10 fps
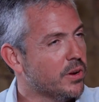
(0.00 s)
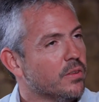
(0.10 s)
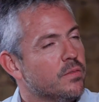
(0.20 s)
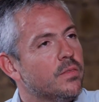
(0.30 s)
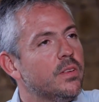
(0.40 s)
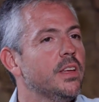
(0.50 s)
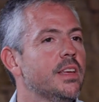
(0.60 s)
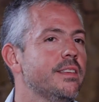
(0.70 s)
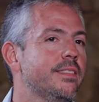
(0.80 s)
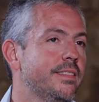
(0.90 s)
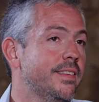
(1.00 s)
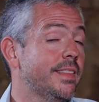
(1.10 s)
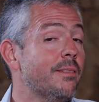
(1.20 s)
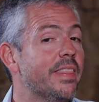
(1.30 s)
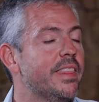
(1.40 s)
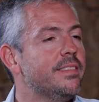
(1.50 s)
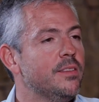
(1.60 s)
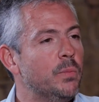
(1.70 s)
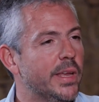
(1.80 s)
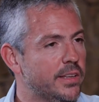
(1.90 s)
Bueno, y estaba
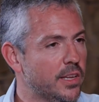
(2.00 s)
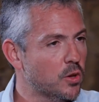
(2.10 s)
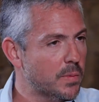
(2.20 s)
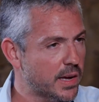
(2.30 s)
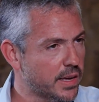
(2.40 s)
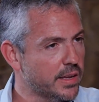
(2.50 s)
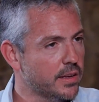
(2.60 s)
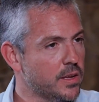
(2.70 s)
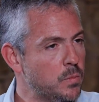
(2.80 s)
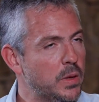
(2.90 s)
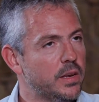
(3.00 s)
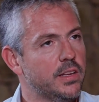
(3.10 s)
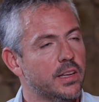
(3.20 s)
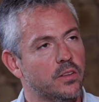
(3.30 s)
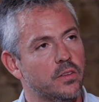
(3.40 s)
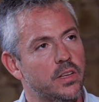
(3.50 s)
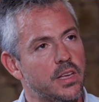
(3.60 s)
desinvirtiendo más que invirtiendo.